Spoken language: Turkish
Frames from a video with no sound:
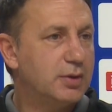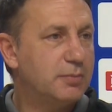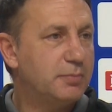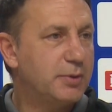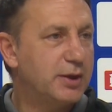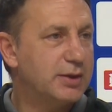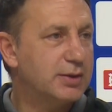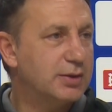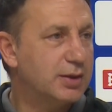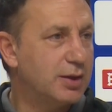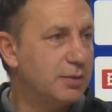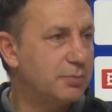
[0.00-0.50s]

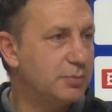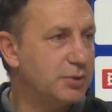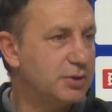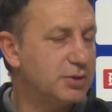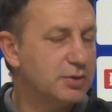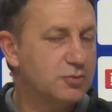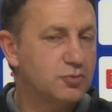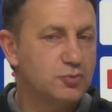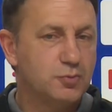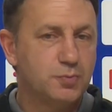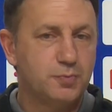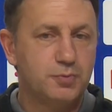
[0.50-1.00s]

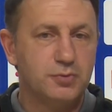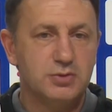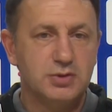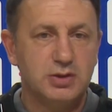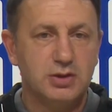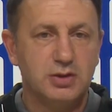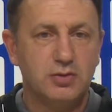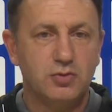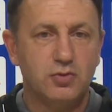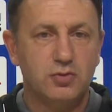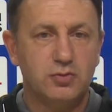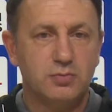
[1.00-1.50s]
beklenmedik
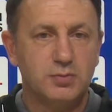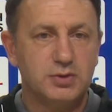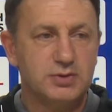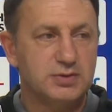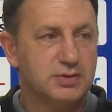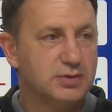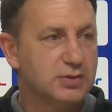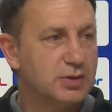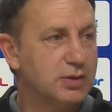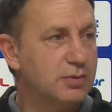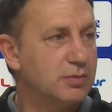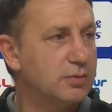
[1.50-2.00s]
sürprizlerin
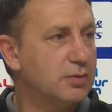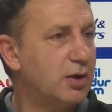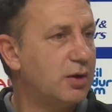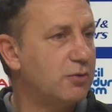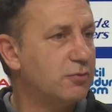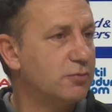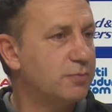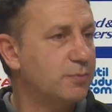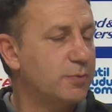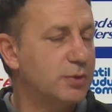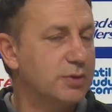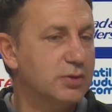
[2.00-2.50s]
olmasına
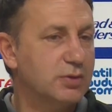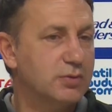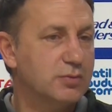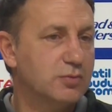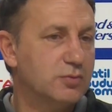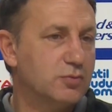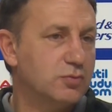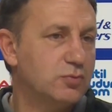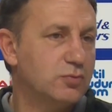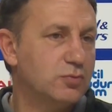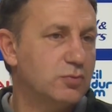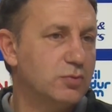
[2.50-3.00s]
Avrupa
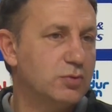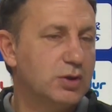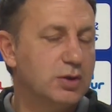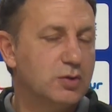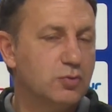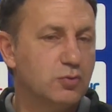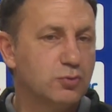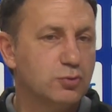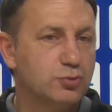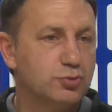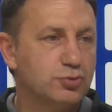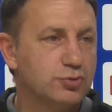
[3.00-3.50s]
e,
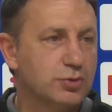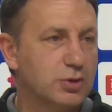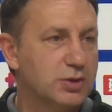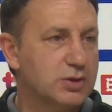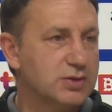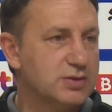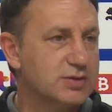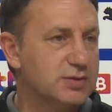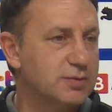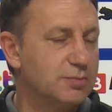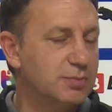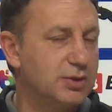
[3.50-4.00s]

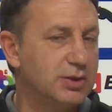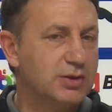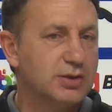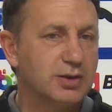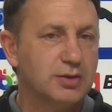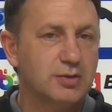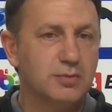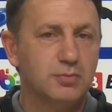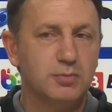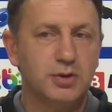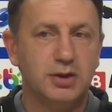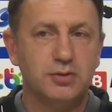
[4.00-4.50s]
uluslararası milli
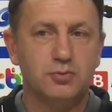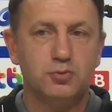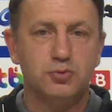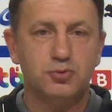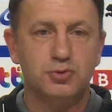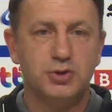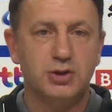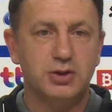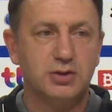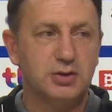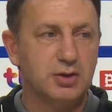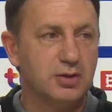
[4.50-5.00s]
takımlar
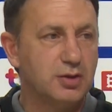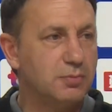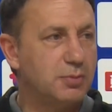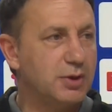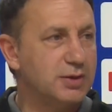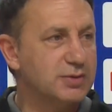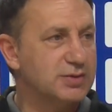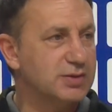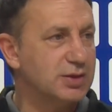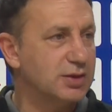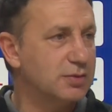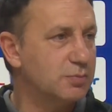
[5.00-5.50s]
düzeyinde de
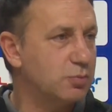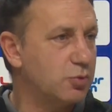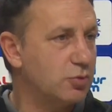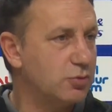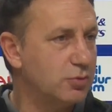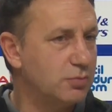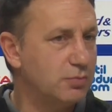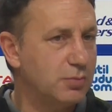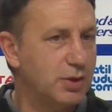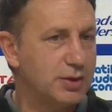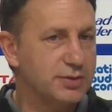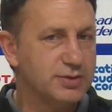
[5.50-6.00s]

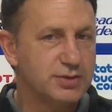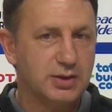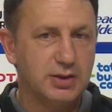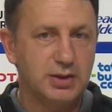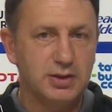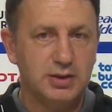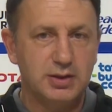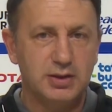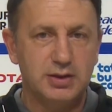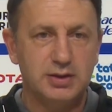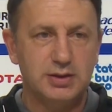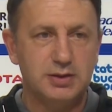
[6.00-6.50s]
basketbolun bence
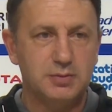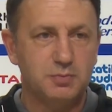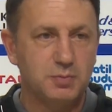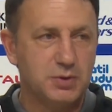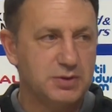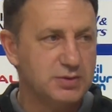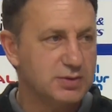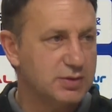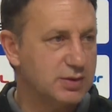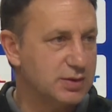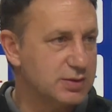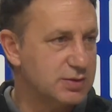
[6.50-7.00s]
geriye
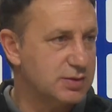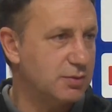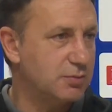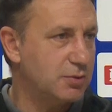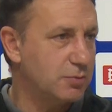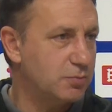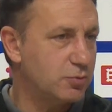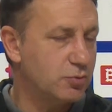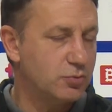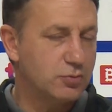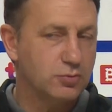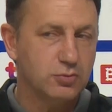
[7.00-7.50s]
gitmesine
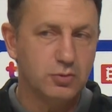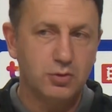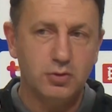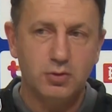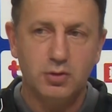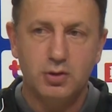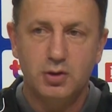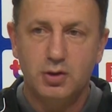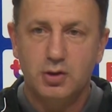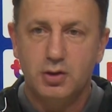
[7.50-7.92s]
sebep oluyor